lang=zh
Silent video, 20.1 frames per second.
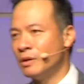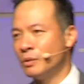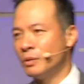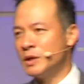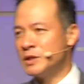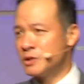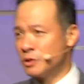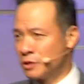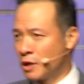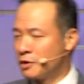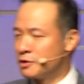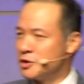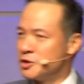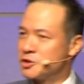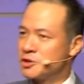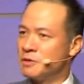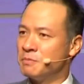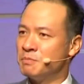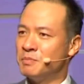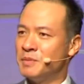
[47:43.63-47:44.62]
会走到你
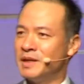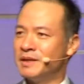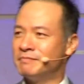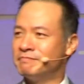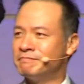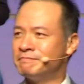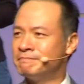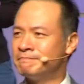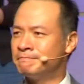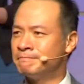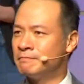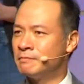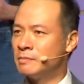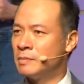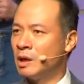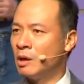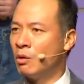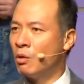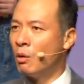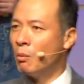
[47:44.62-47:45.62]
身边，
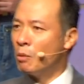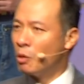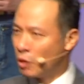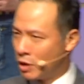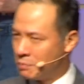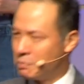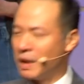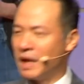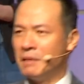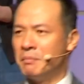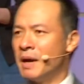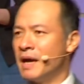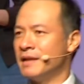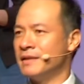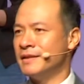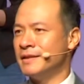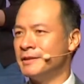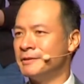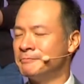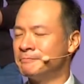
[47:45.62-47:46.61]
我们会陪伴
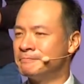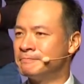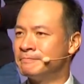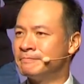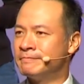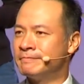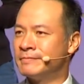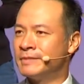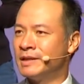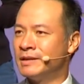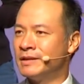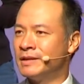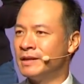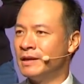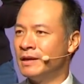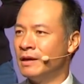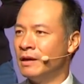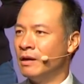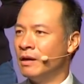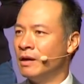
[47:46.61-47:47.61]
你，
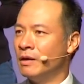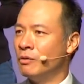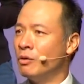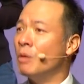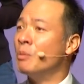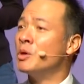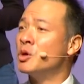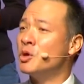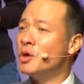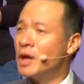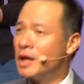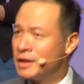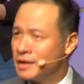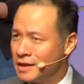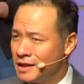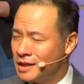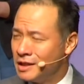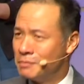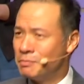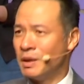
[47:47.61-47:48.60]
我们愿
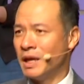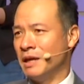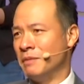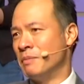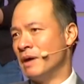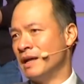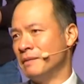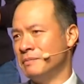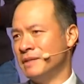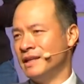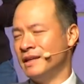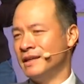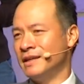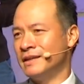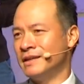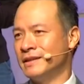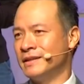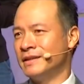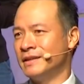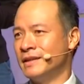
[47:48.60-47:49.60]
意陪伴
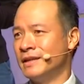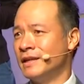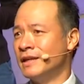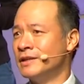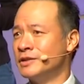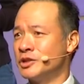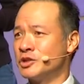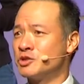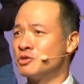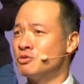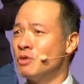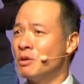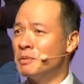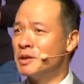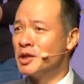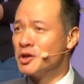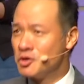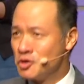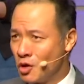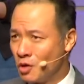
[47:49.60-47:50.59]
你，这是我们
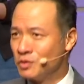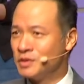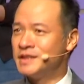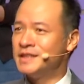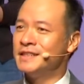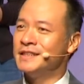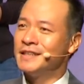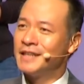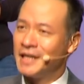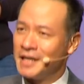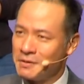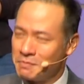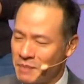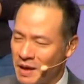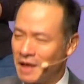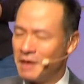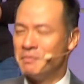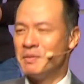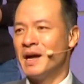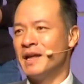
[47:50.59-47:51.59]
的荣幸可以
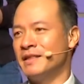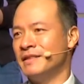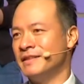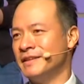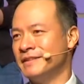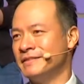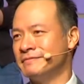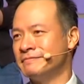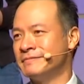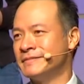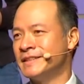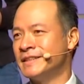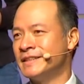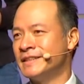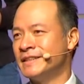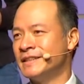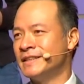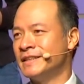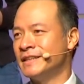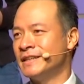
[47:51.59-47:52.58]
陪伴
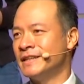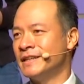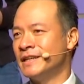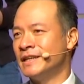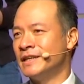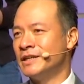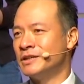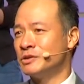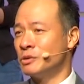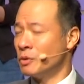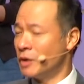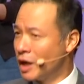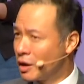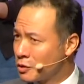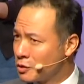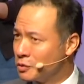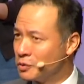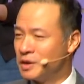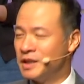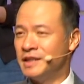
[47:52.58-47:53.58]
你。所以我要
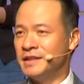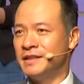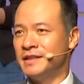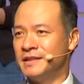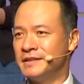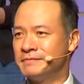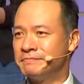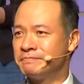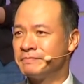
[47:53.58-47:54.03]
鼓励你，